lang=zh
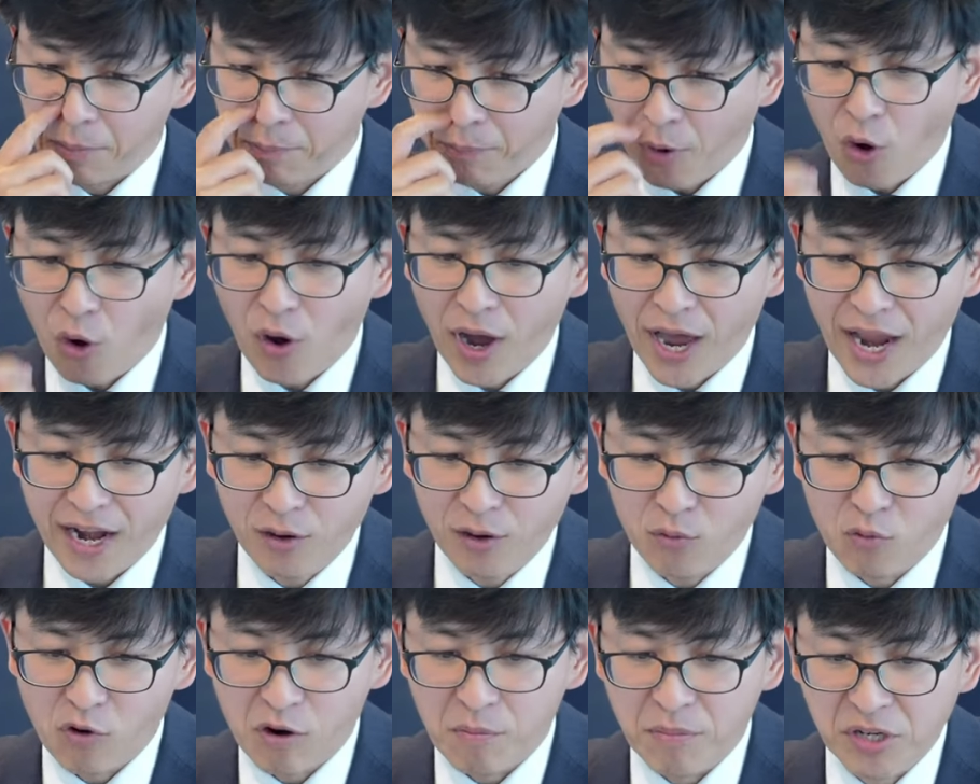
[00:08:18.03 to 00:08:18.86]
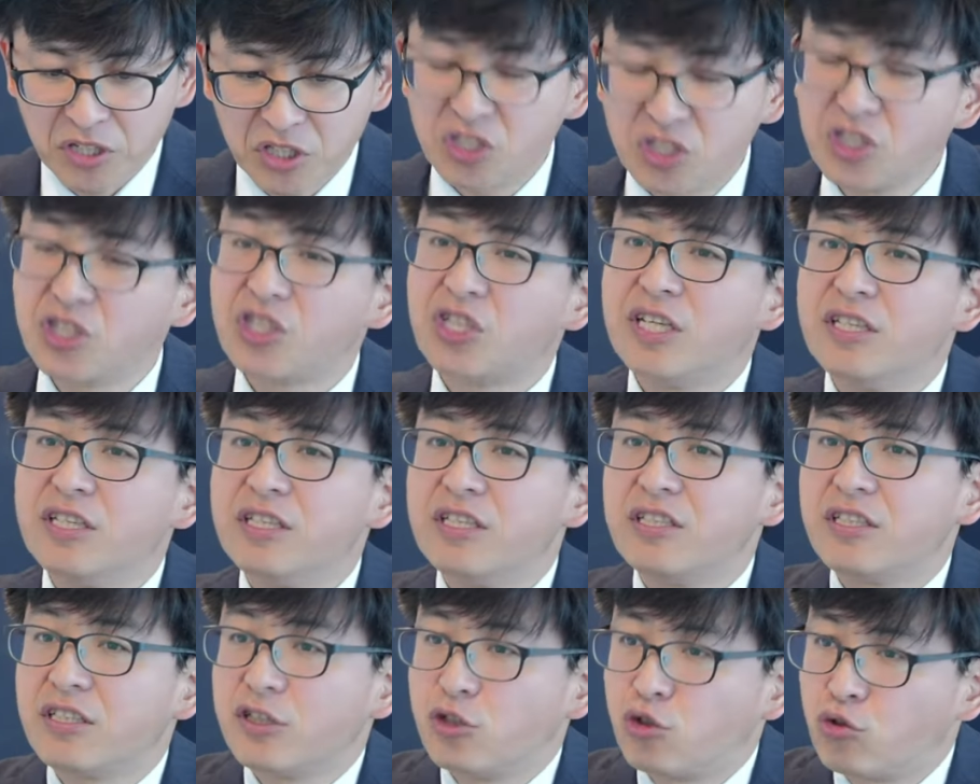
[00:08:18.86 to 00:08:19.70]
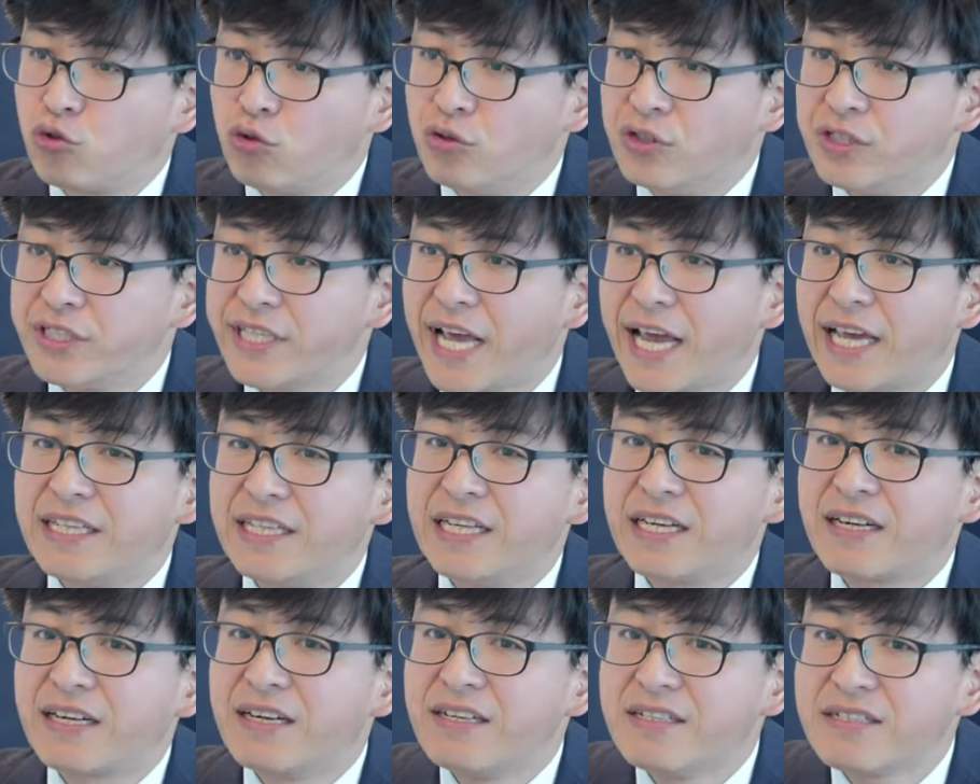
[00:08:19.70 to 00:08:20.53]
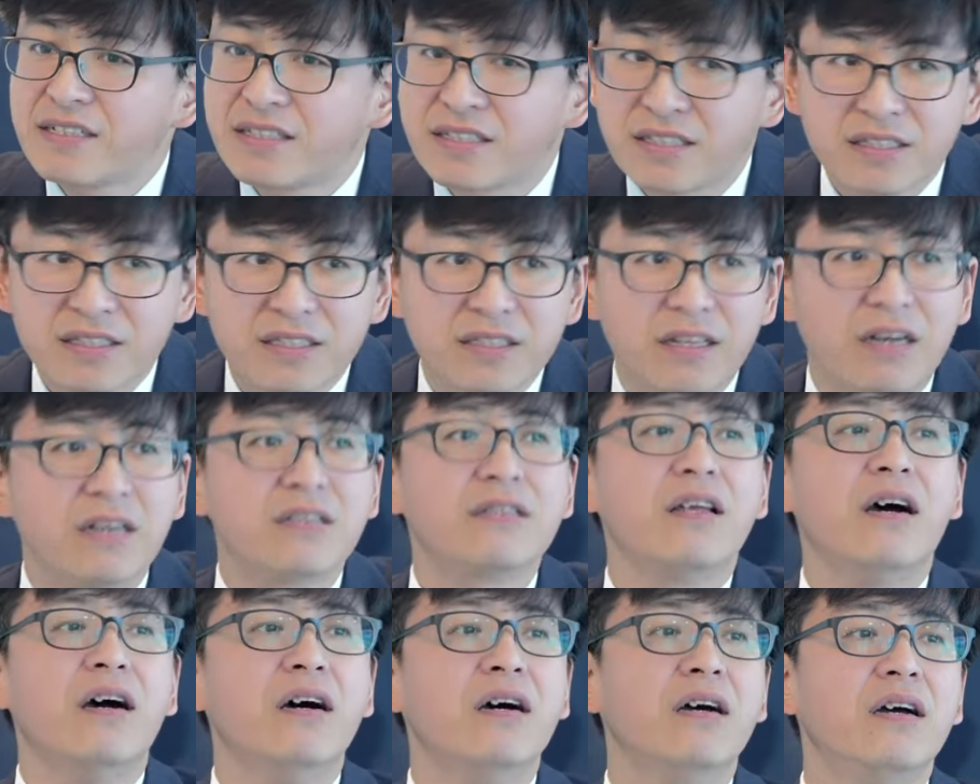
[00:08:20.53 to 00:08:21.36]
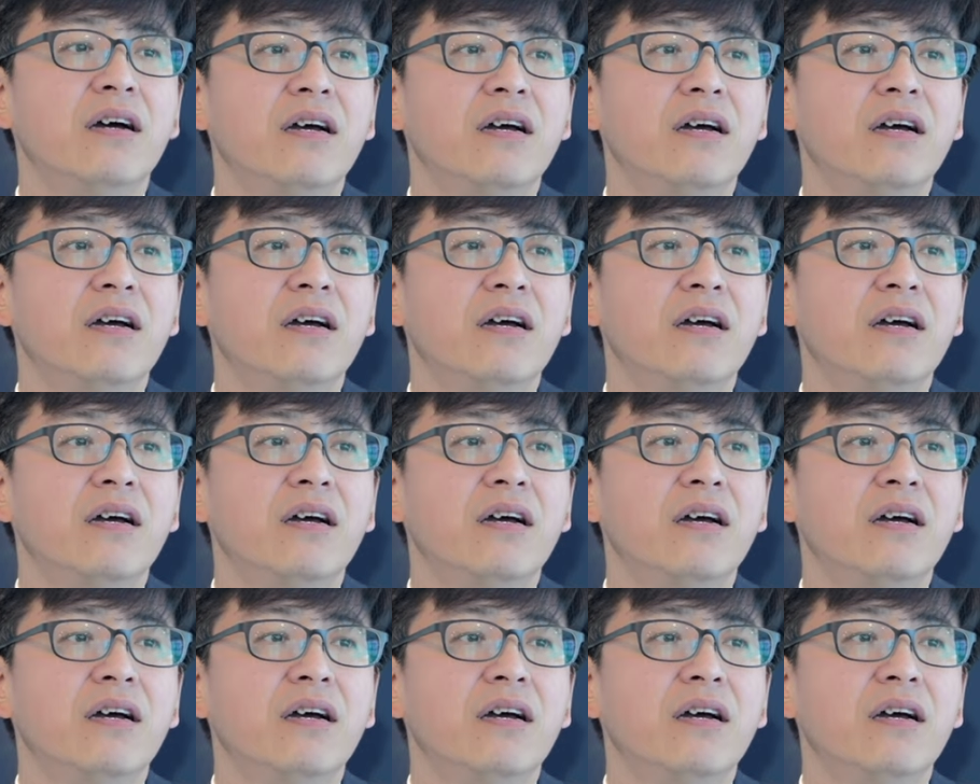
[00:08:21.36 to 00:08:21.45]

包含了我们自身的这个存在的更新等等。